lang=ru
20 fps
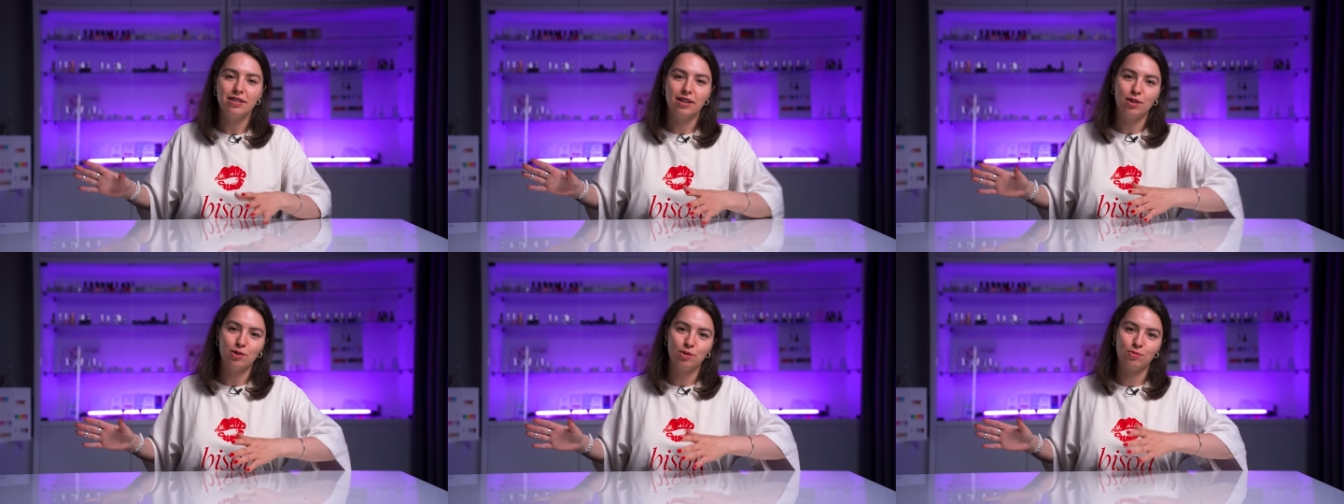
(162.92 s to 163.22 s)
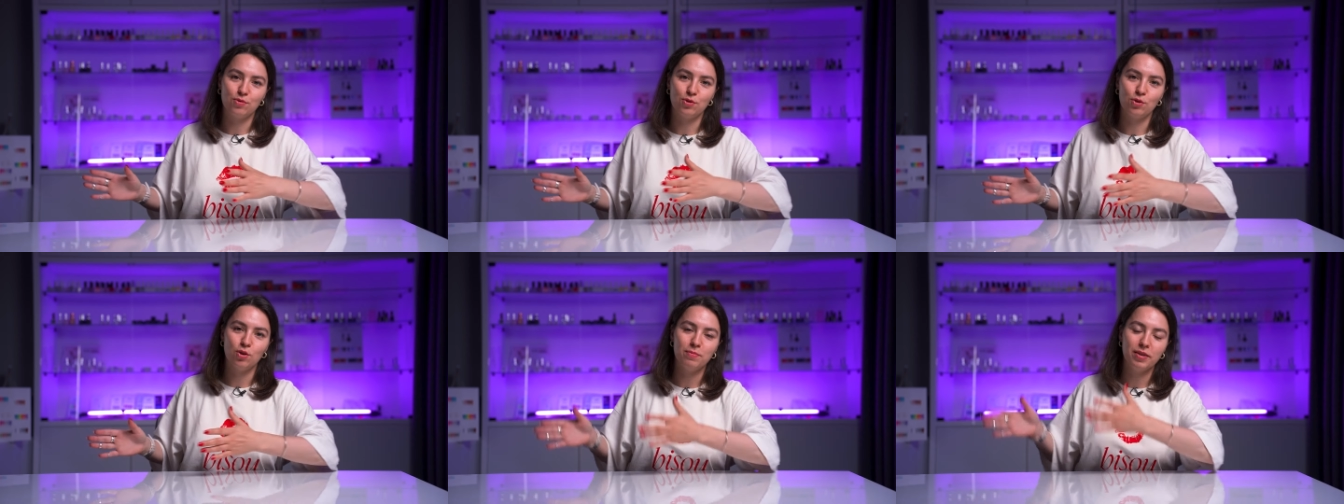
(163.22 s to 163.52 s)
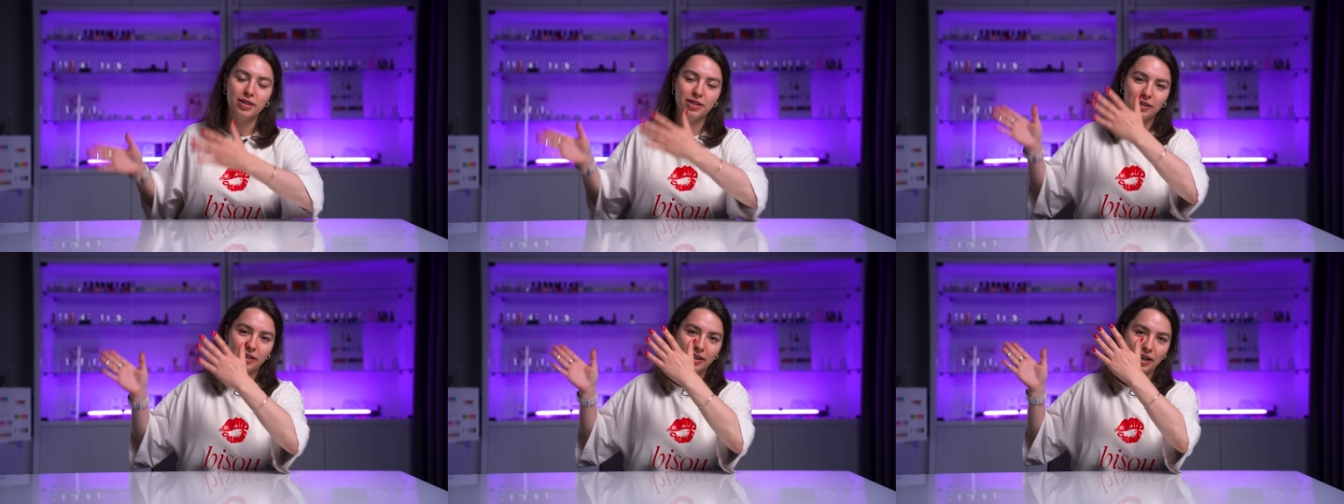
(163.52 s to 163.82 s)
сразу все
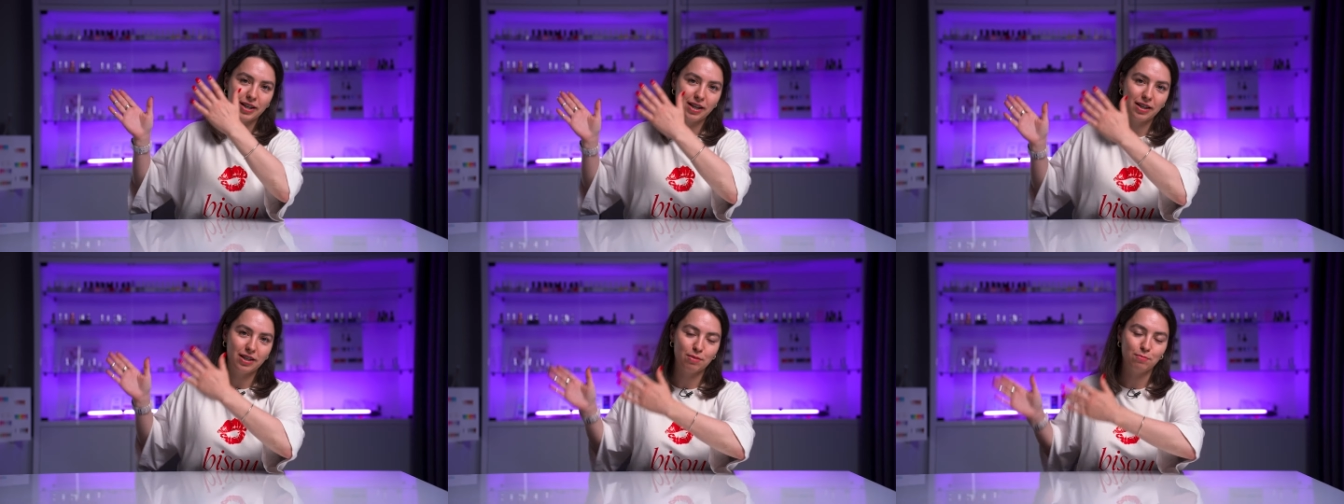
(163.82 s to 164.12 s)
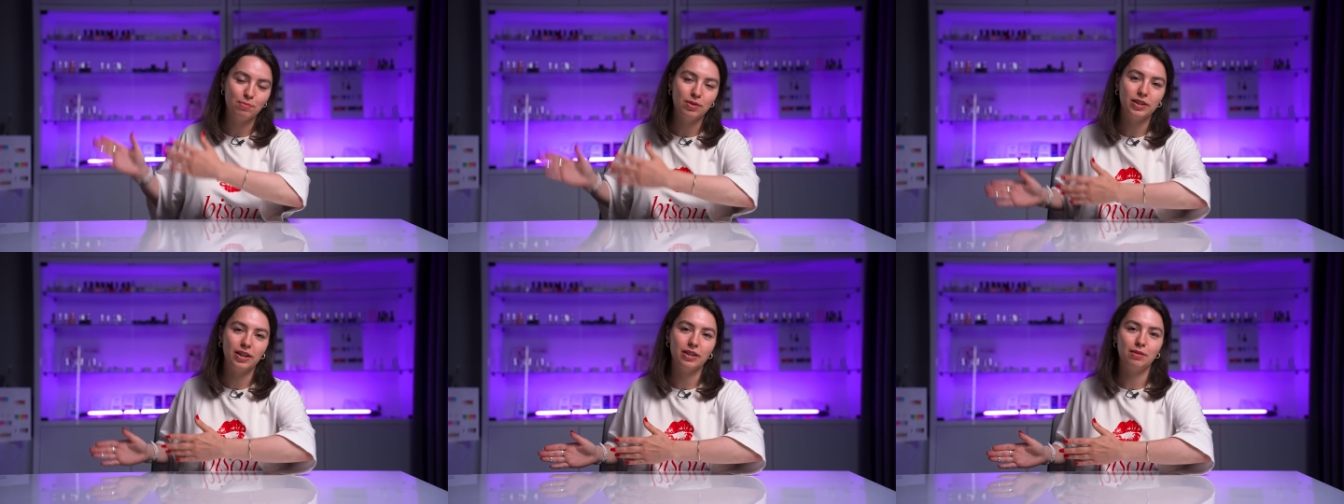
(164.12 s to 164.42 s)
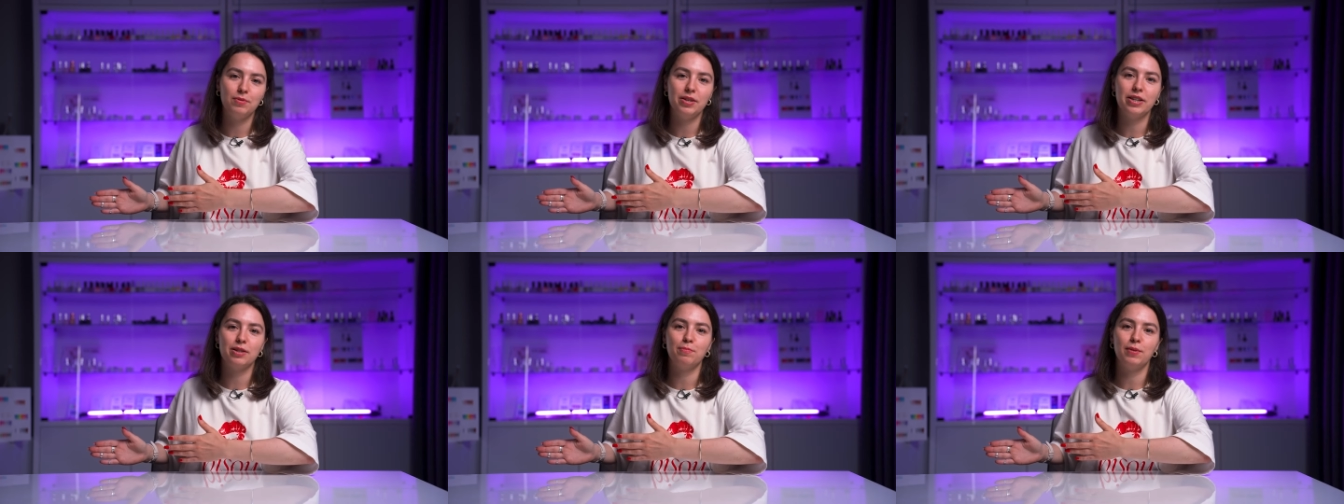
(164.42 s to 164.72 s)
место хранения было
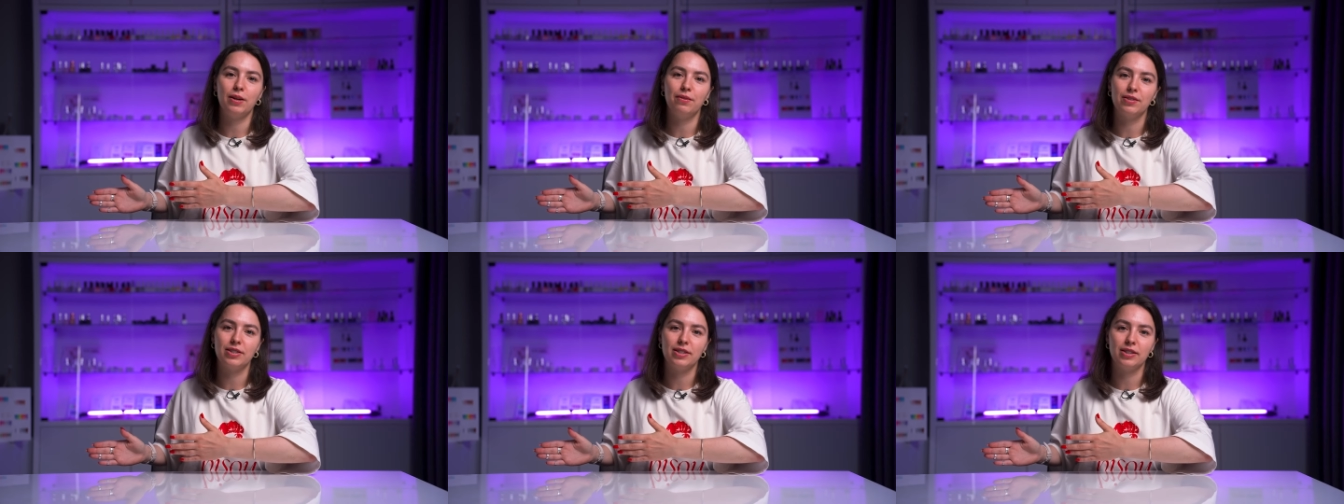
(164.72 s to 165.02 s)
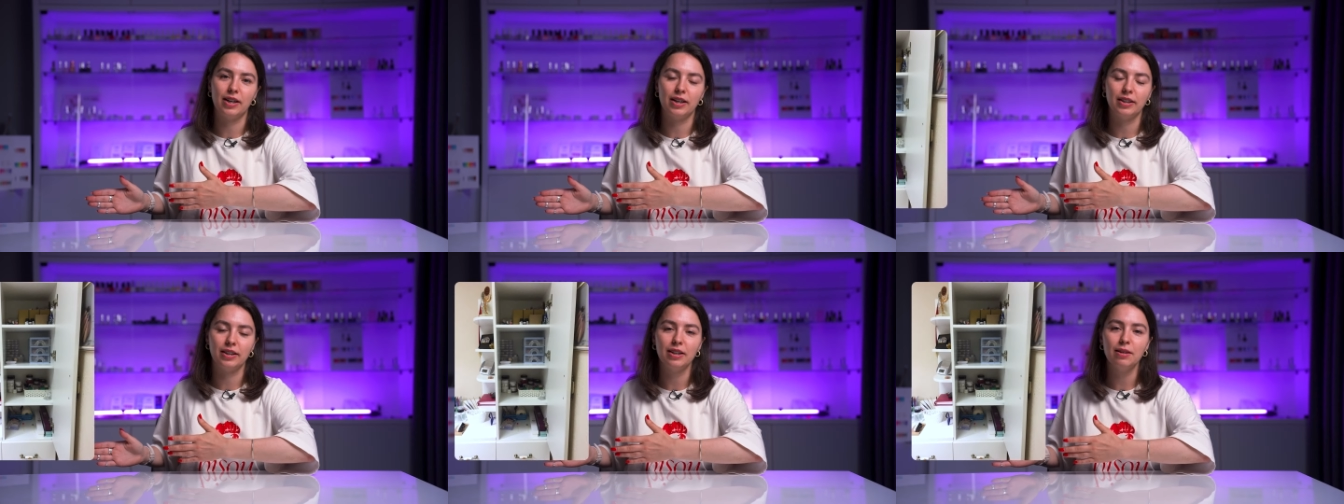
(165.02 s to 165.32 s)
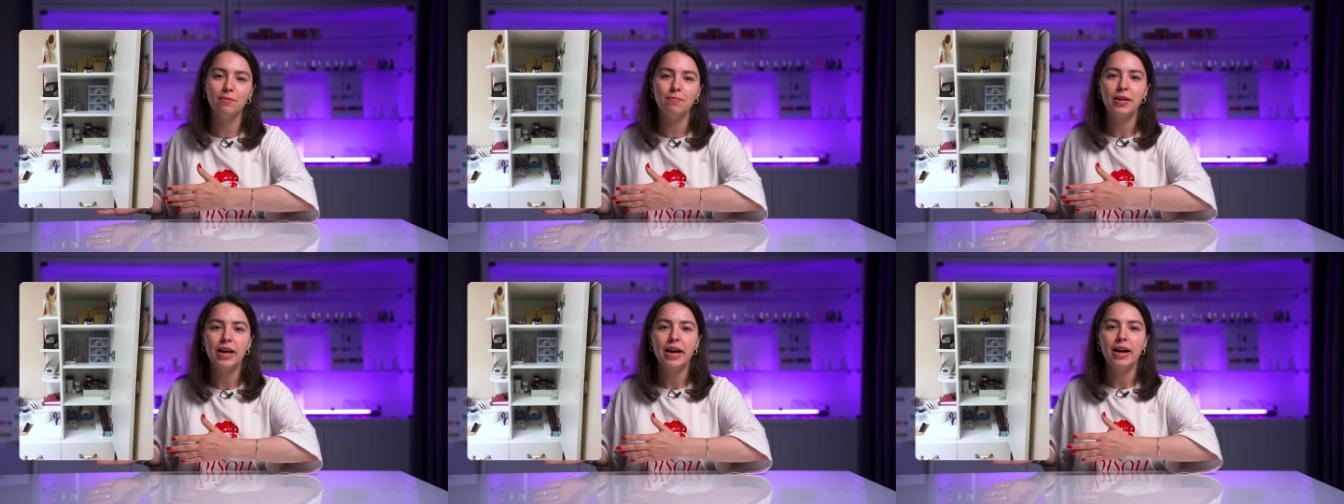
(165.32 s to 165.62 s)
от меня с правой
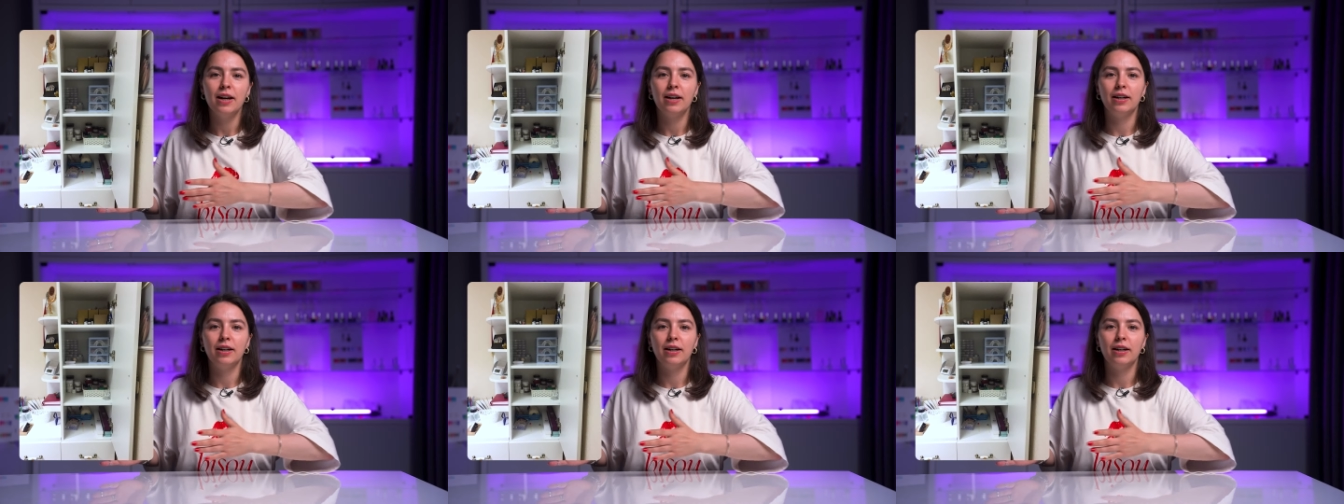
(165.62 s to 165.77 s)
стороны,